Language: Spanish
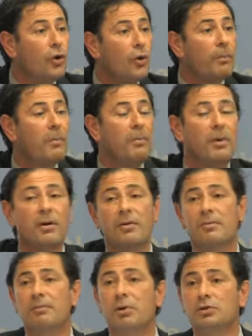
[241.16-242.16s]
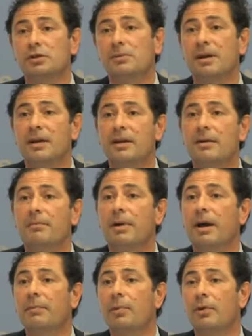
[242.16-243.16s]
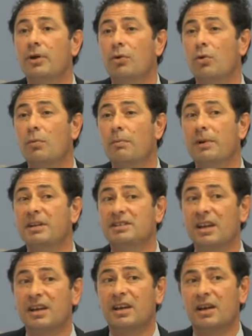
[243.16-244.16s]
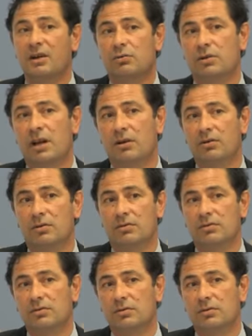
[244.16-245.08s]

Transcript: lo posible para poderlo cumplir si hay que ejecutarlo